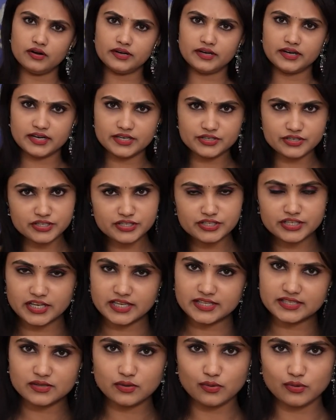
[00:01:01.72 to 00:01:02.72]
ఆల్టరేషన్
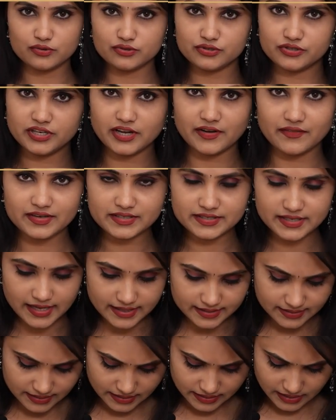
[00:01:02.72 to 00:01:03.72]
చేసుకు చేసుకోవచ్చు ఎవరి
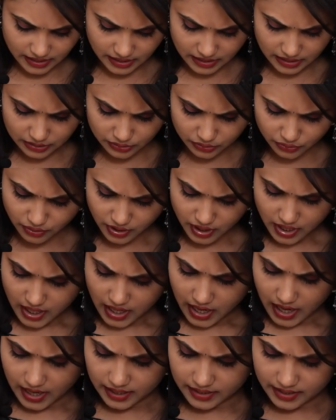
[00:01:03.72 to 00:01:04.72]
సైజ్కి తగ్గట్టు
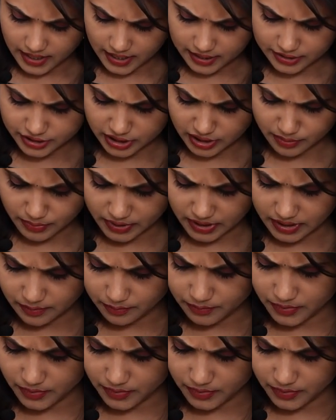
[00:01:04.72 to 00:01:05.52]
అట్లా ఇచ్చారనమాట